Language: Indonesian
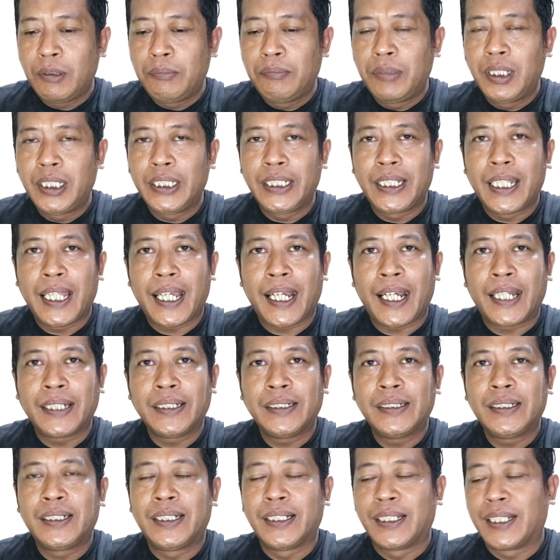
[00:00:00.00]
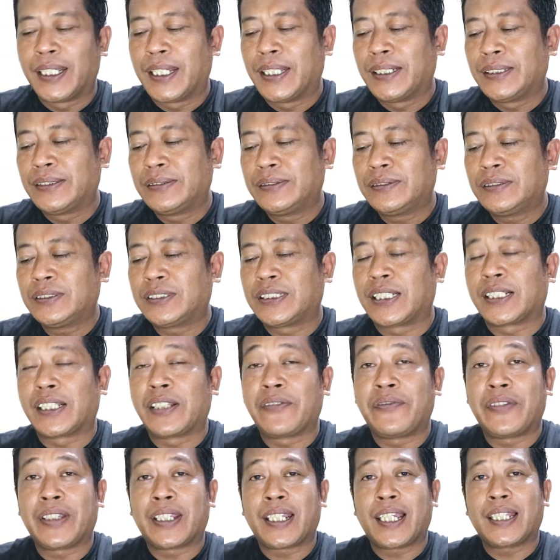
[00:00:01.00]
membeli lahan dengan
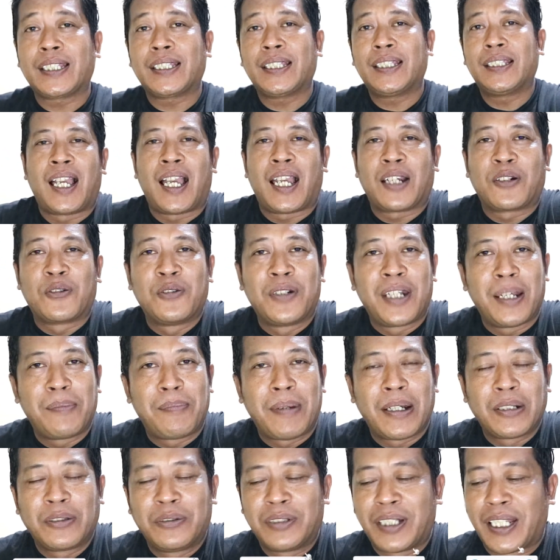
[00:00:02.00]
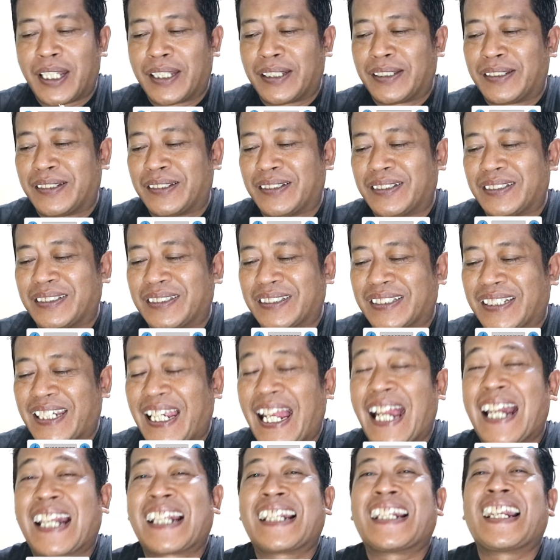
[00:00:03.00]
sertifikat hak guna bangunan
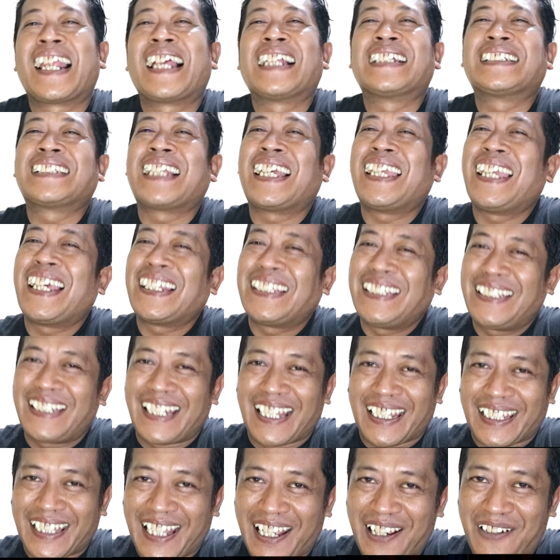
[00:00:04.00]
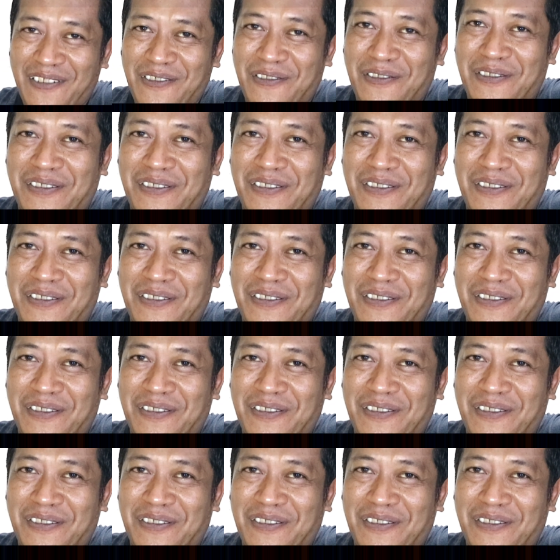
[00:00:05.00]
karena saya tidak tahu.